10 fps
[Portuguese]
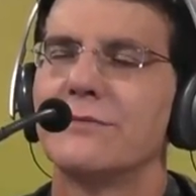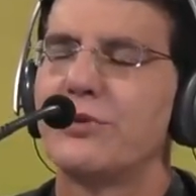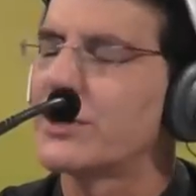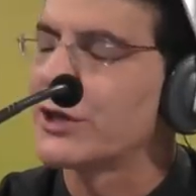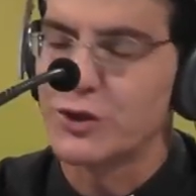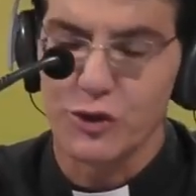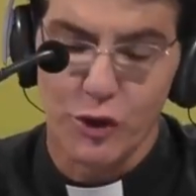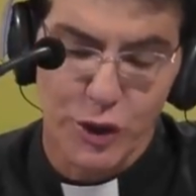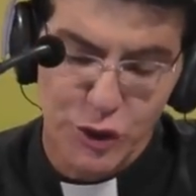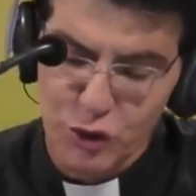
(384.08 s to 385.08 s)
porque
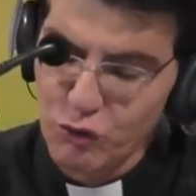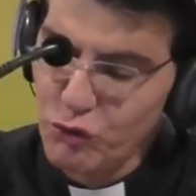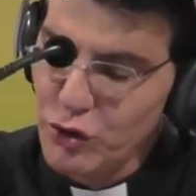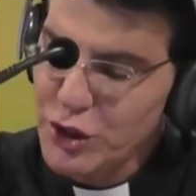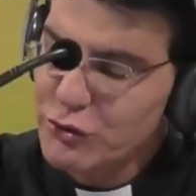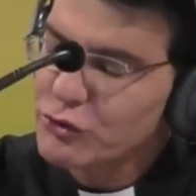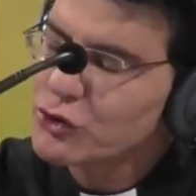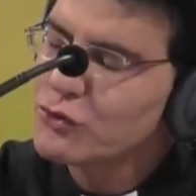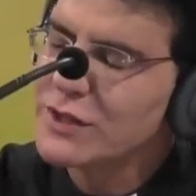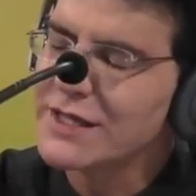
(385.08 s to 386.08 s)
sois o único
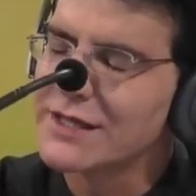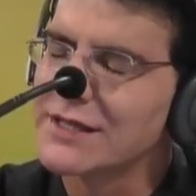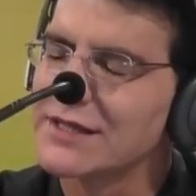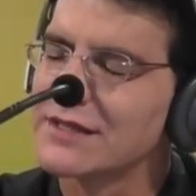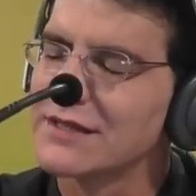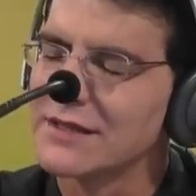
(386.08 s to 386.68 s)
juiz.